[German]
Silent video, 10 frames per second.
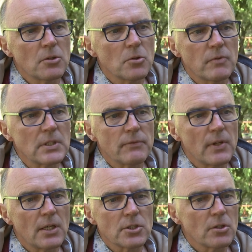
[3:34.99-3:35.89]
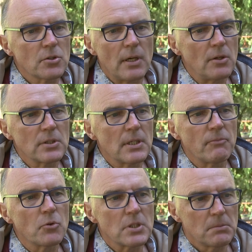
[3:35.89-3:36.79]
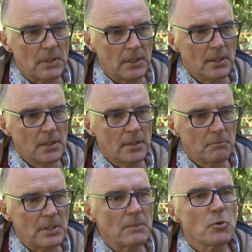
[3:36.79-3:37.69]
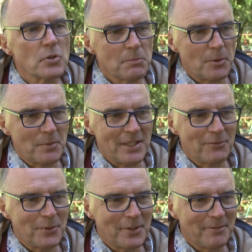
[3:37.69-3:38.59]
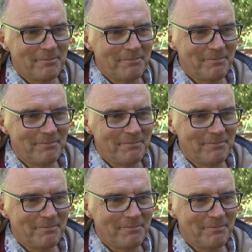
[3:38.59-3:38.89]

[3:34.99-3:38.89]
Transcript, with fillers: so wie sie vielleicht auch zu Hause in ihrem Wohnzimmer mit ihrem Wohnzimmer umgehen würden.